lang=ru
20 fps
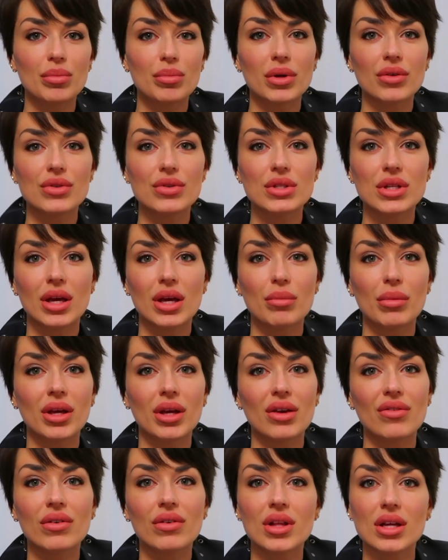при всей
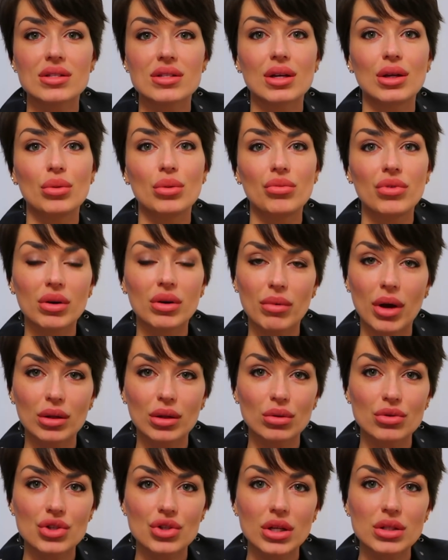моей фанатской любви к
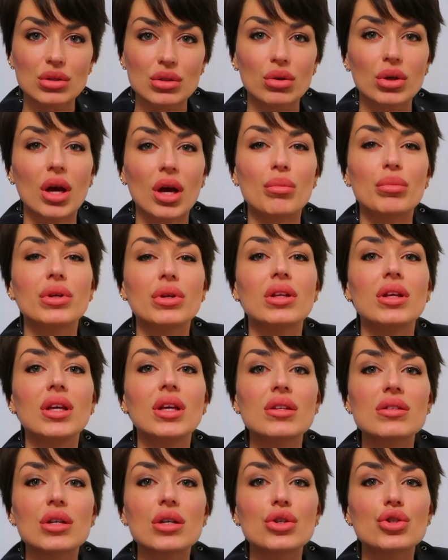Майклу Джексону, я бы
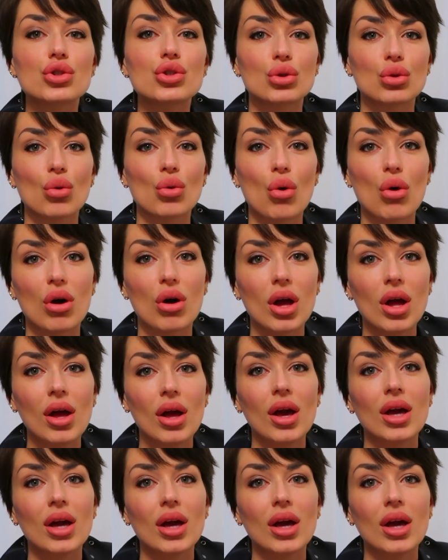ни за что